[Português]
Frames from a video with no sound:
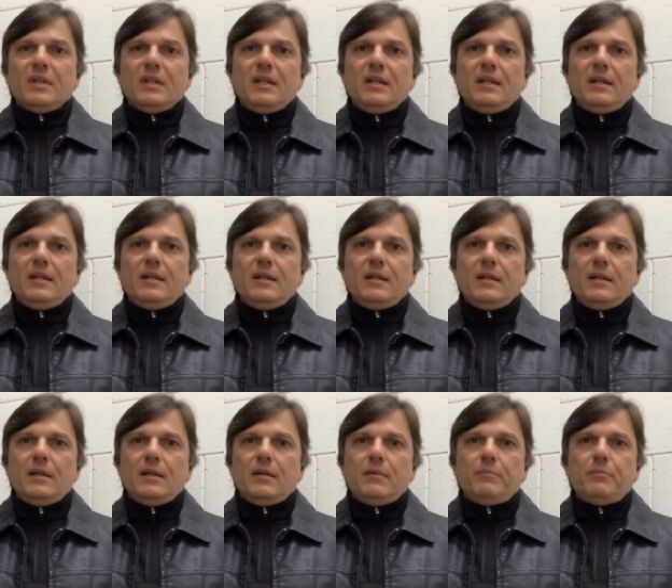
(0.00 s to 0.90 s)

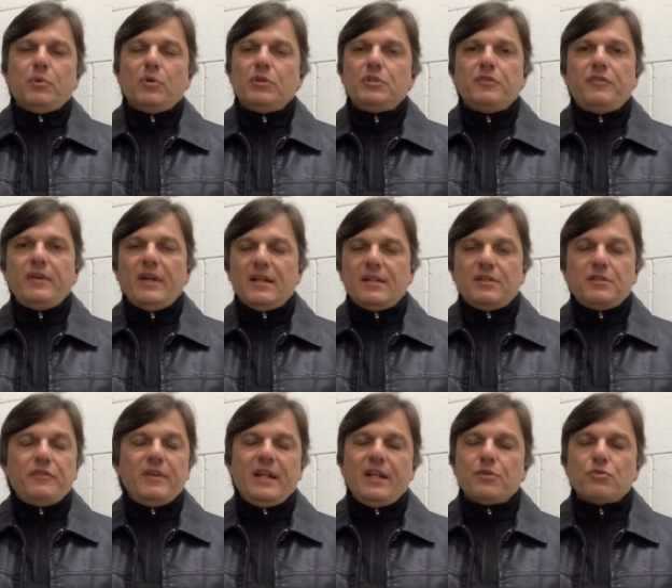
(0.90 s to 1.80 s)
é, por
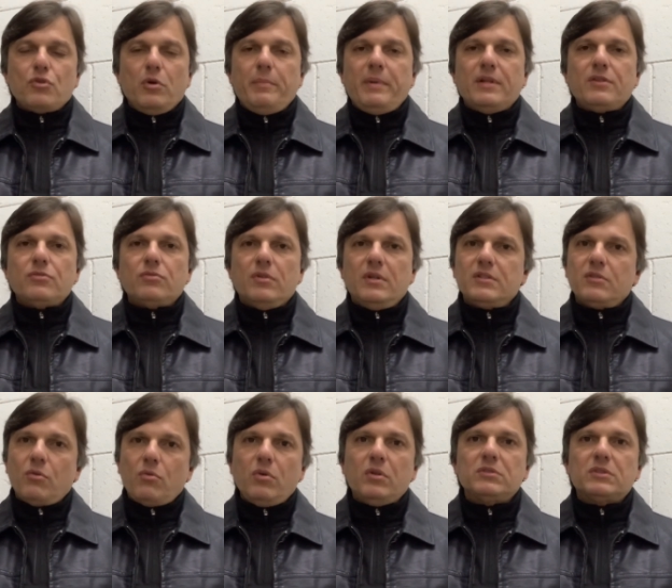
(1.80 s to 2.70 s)
diferentes competições,
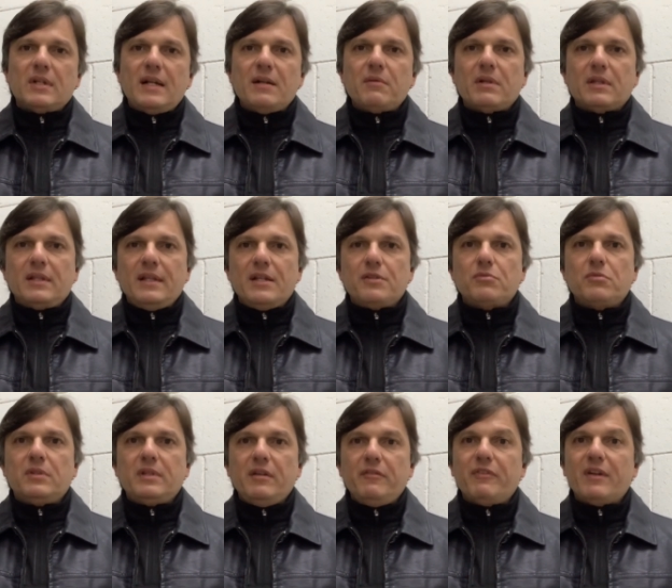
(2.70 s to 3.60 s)
ao contrário, o
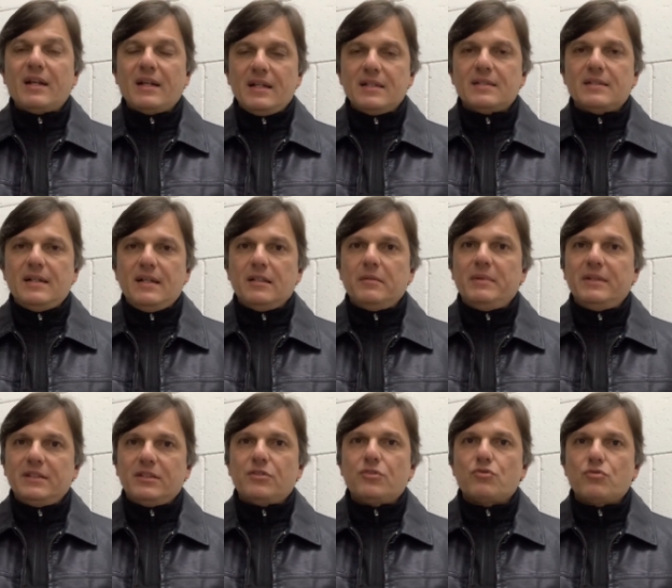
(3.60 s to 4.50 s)
Atlético tem fracassado.
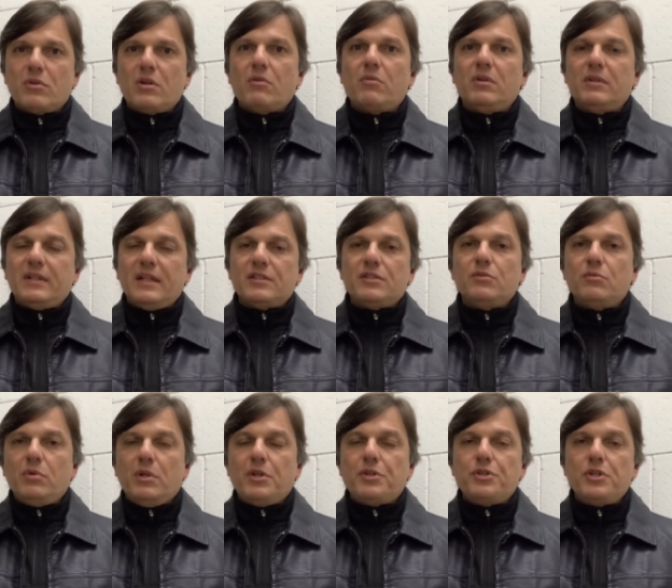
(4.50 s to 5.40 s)
Mas esse jogo acontece em
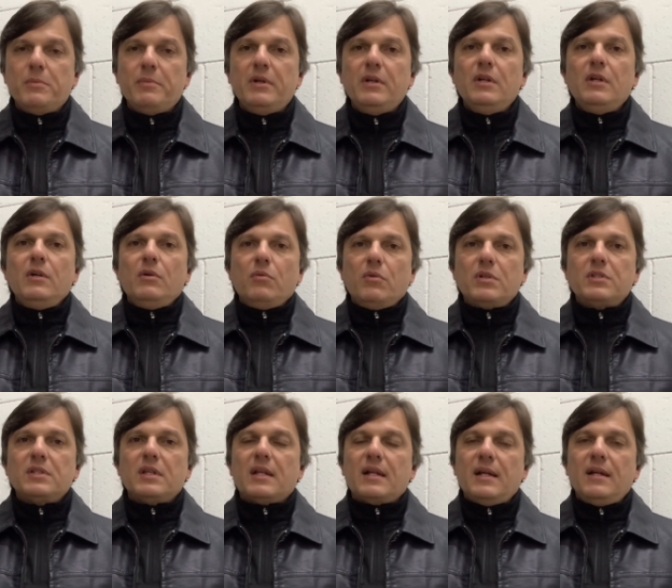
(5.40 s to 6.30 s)
Curitiba, o que
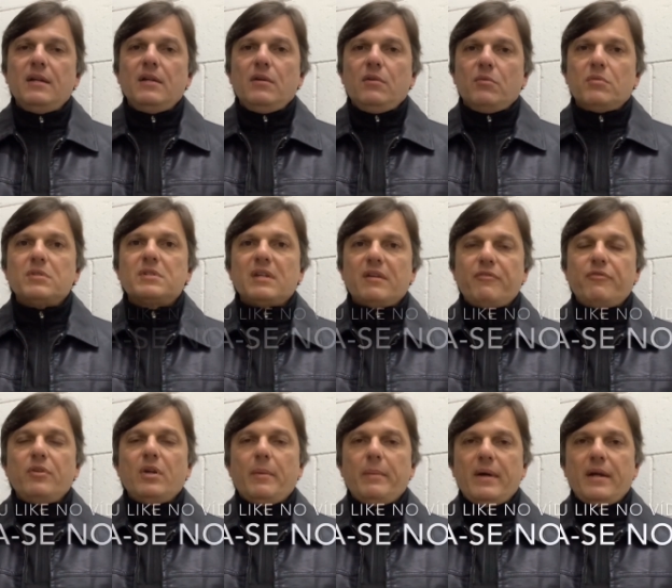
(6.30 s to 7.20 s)
será um
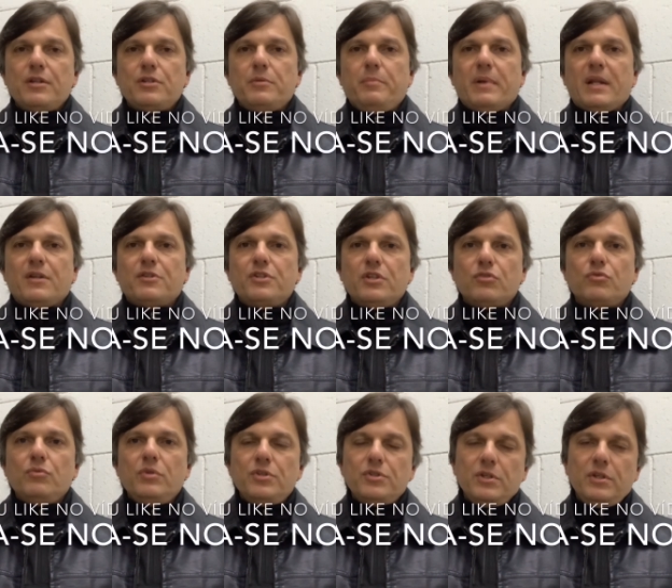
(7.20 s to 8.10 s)
desafio a mais para
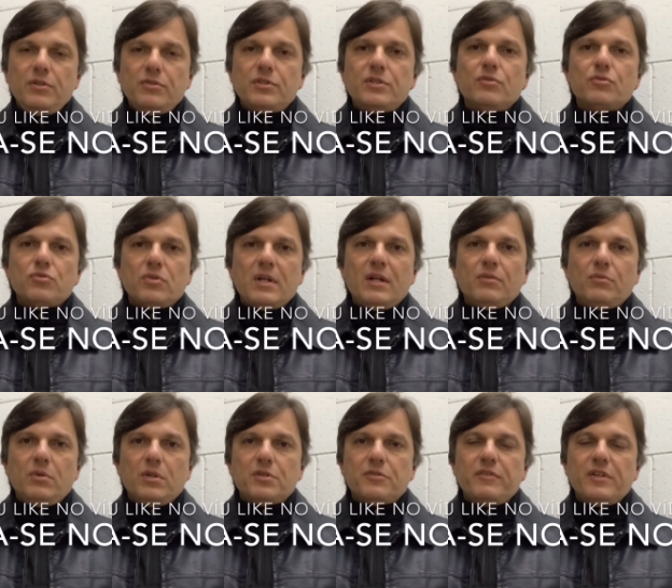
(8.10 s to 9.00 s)
Jesus e os seus
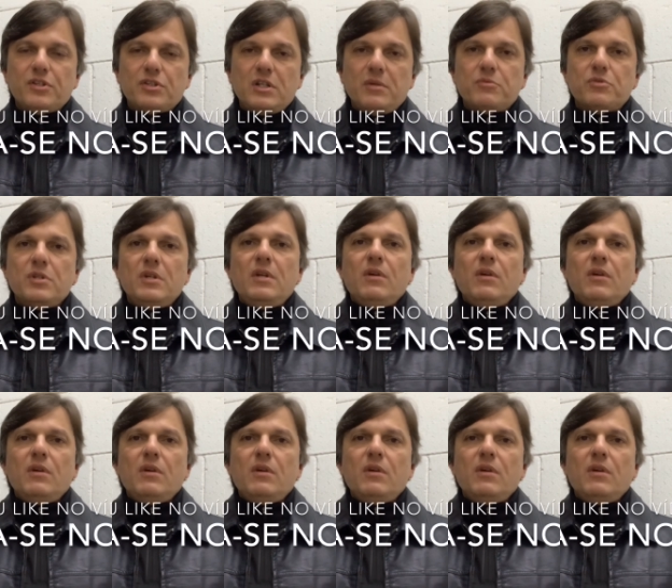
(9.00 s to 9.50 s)
jogadores. Vejamos